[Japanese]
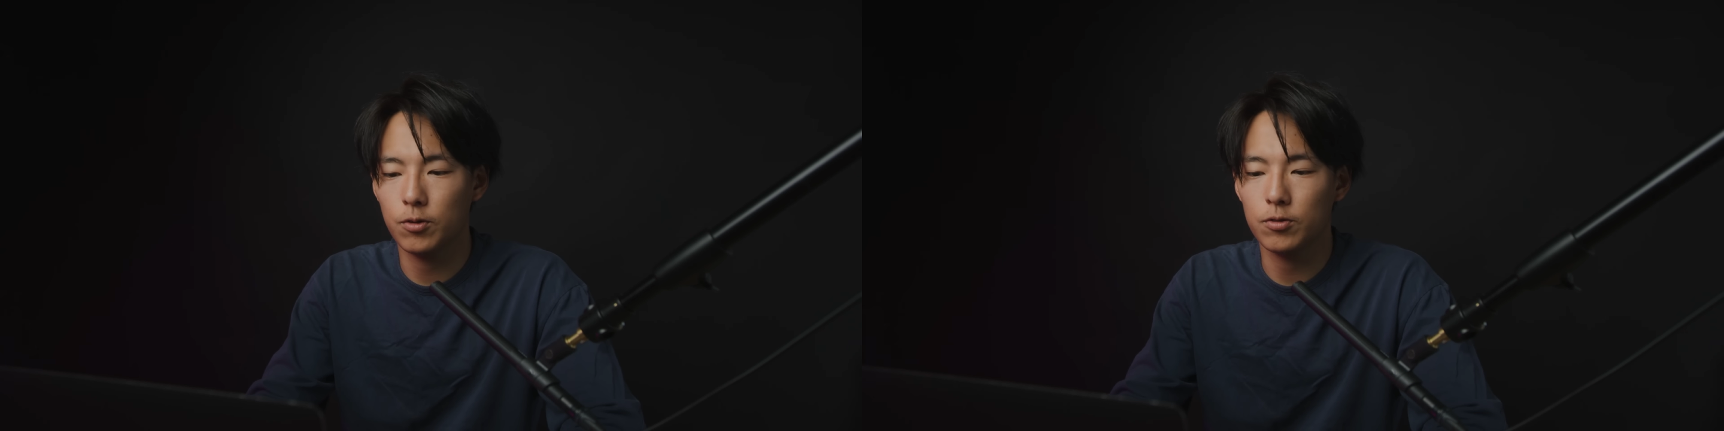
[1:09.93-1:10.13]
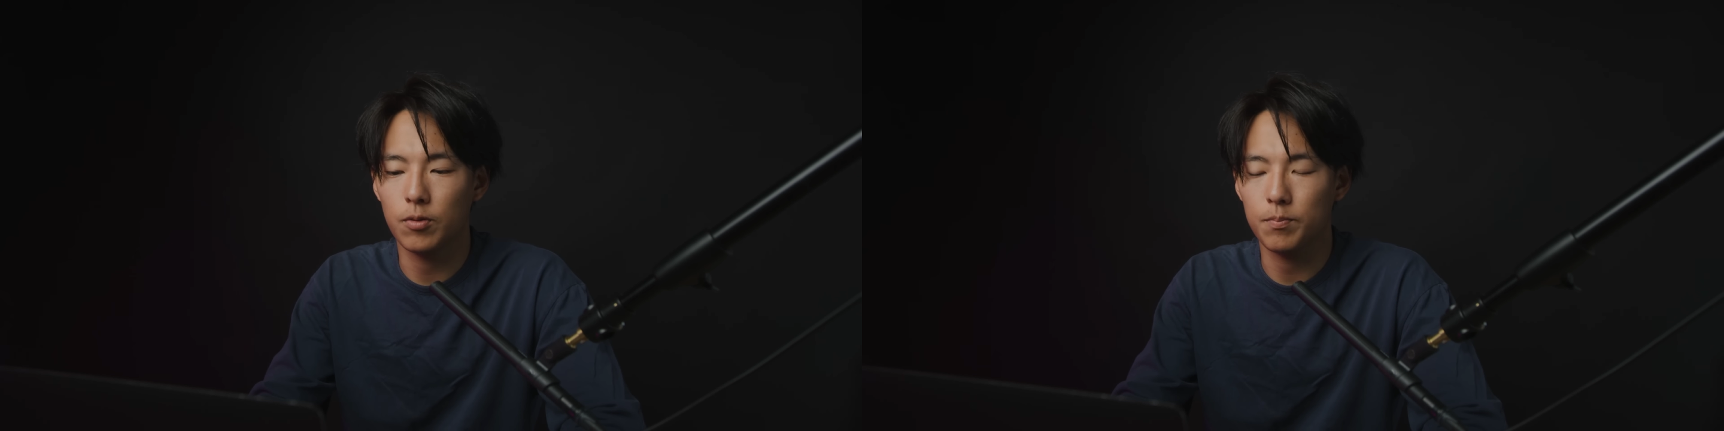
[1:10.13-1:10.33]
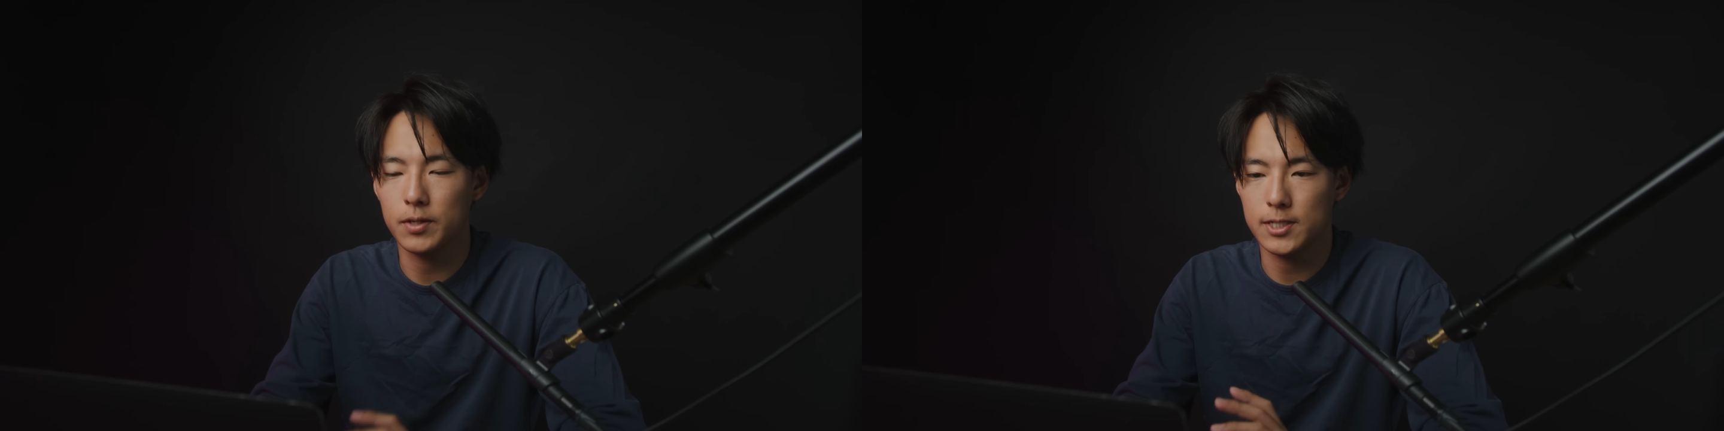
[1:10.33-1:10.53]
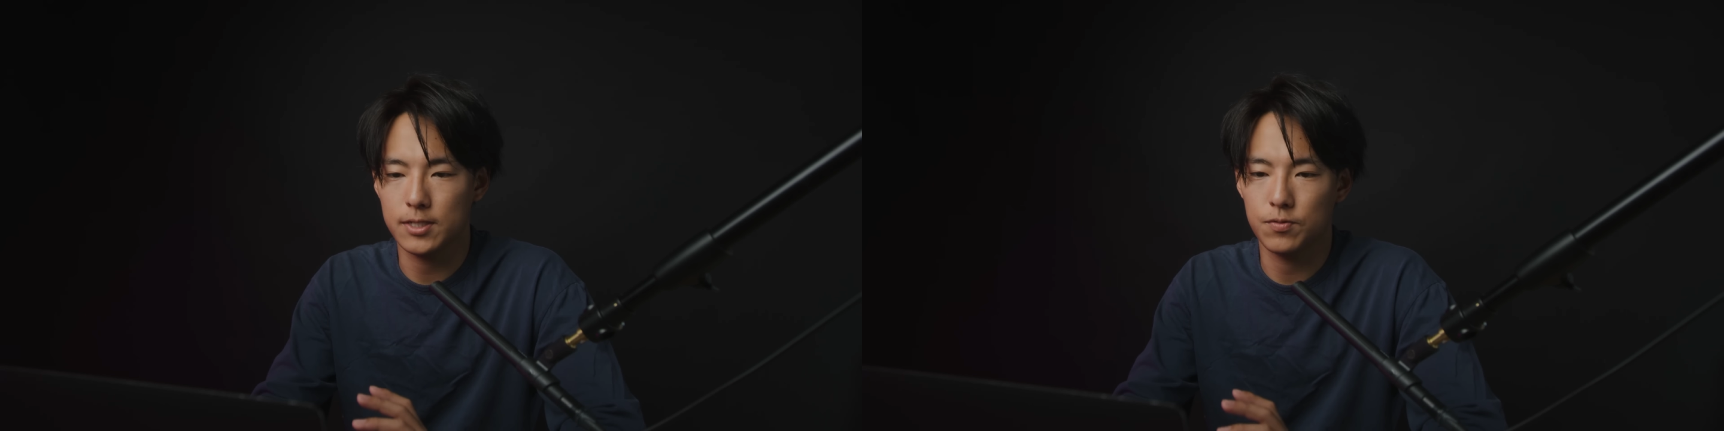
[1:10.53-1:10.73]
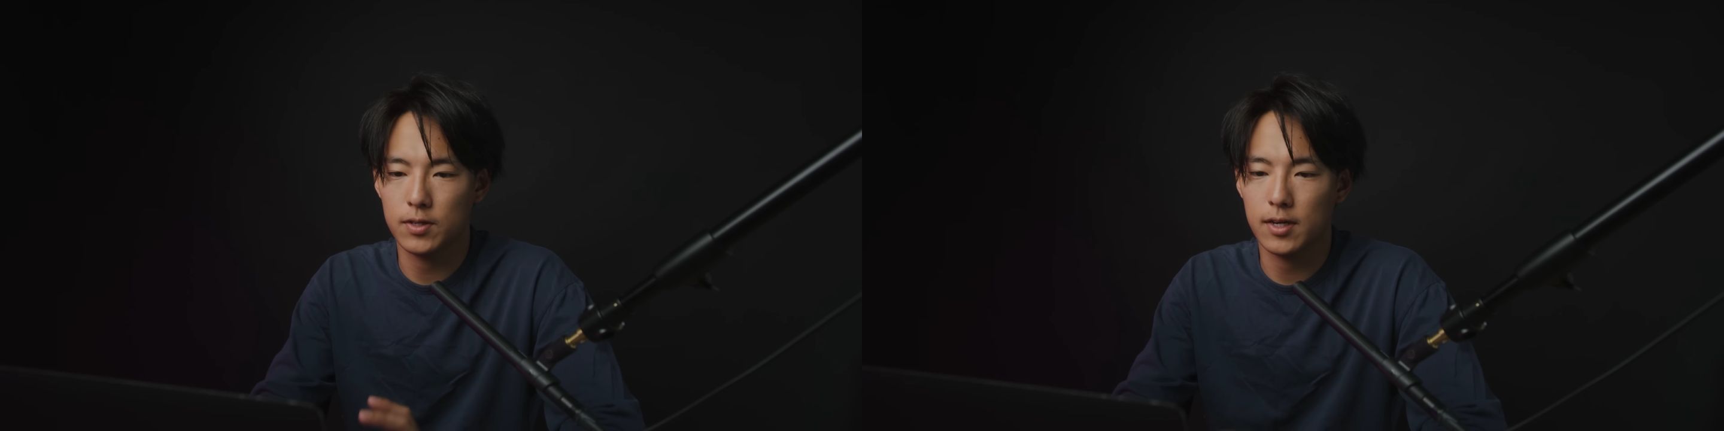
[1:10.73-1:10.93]
どんどん PC に
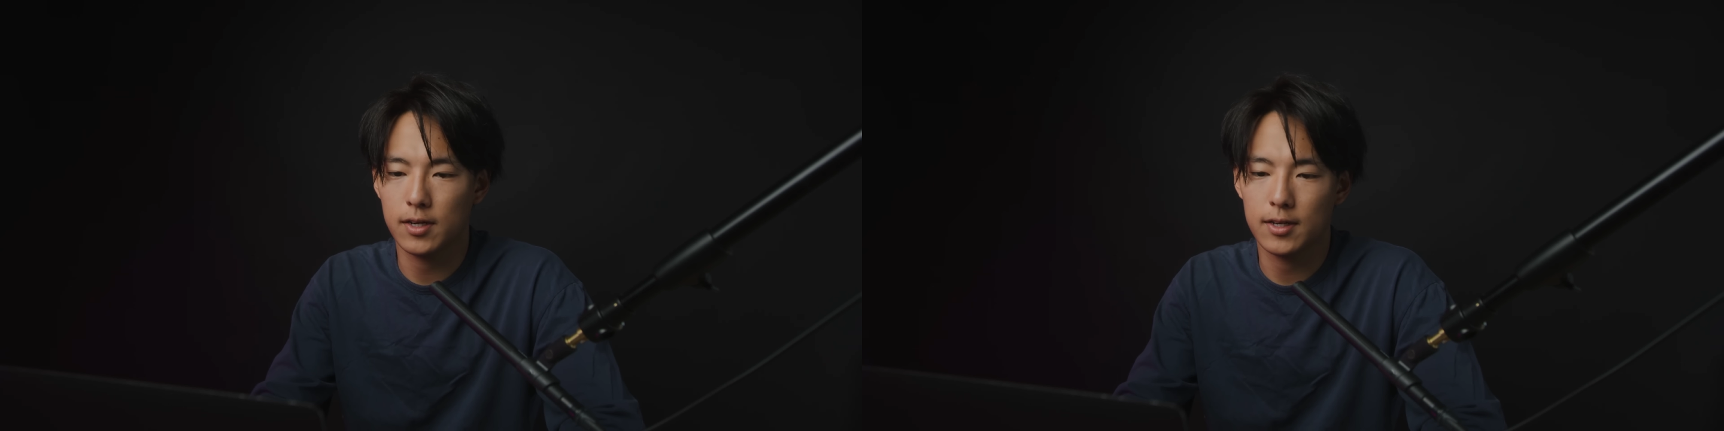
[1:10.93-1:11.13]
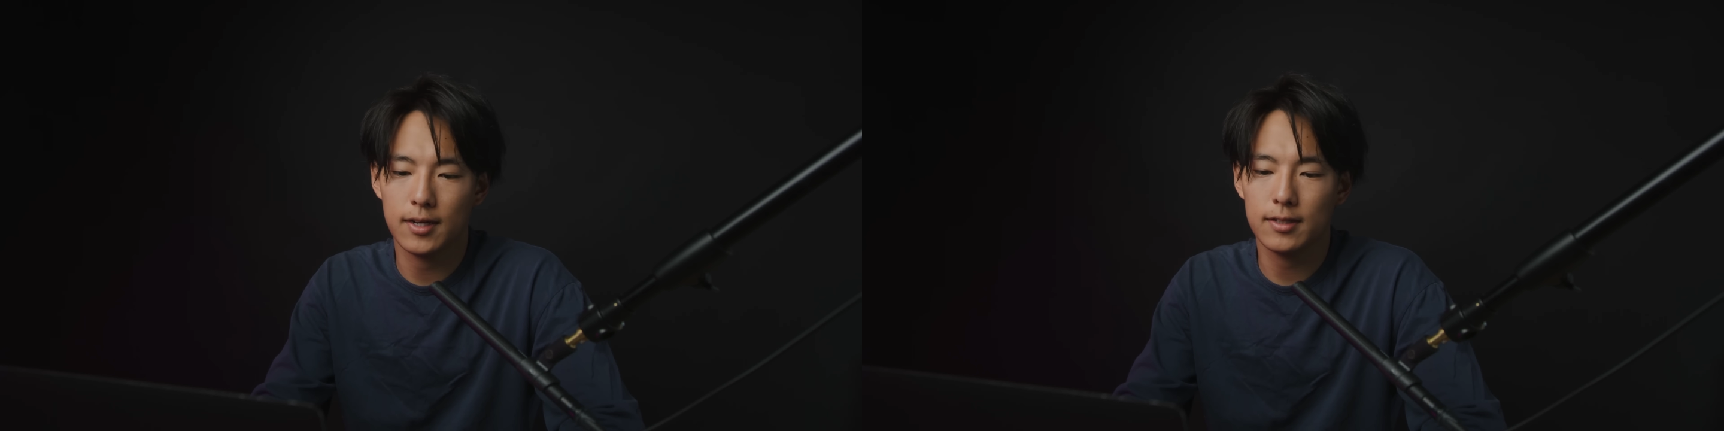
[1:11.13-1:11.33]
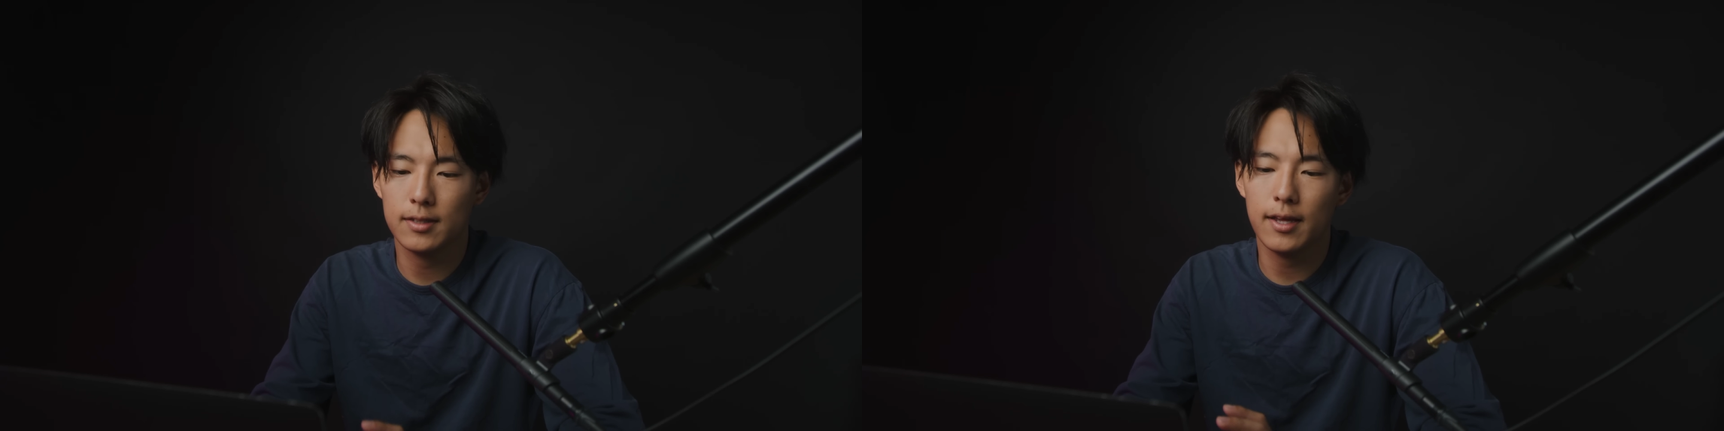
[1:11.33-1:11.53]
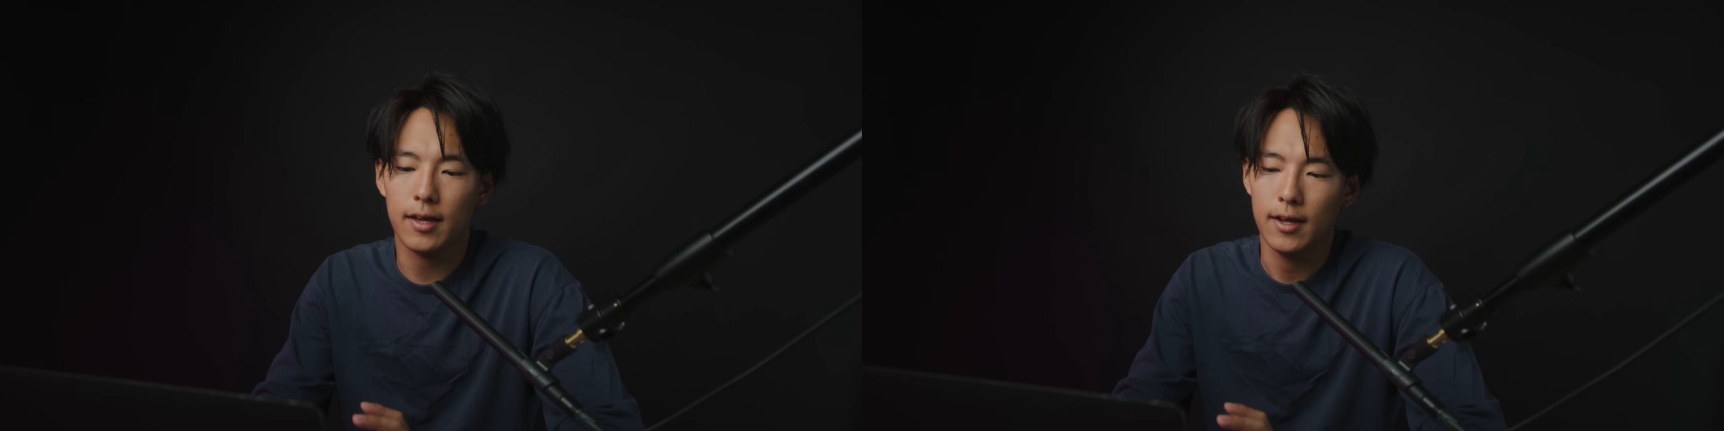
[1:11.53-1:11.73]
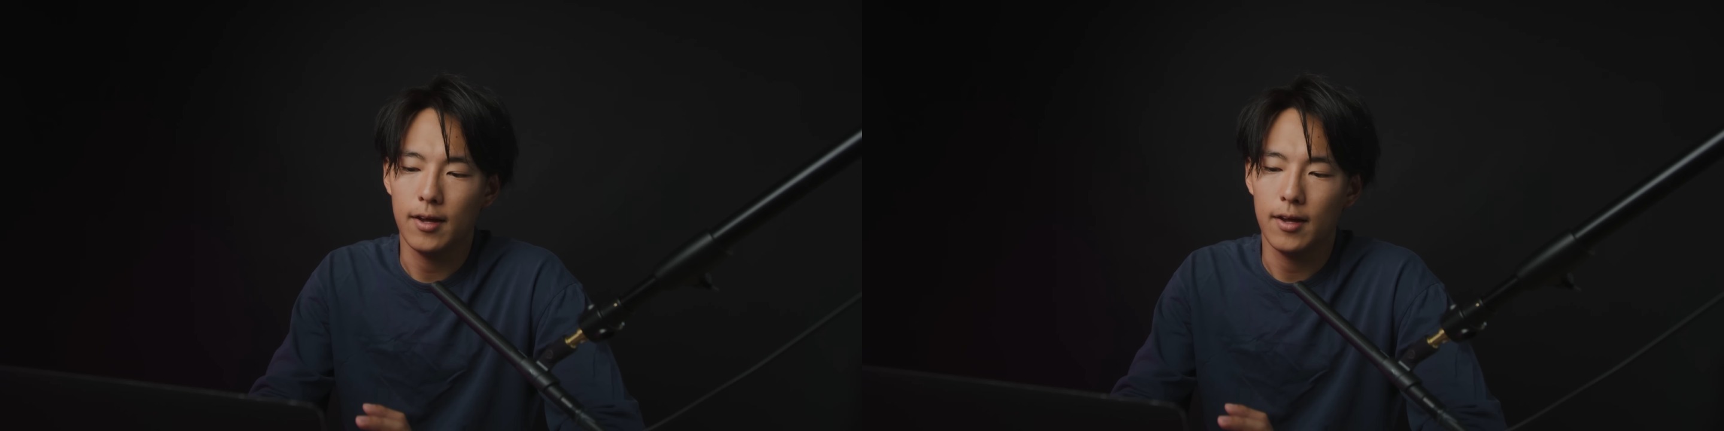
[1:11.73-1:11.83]
負荷がかかって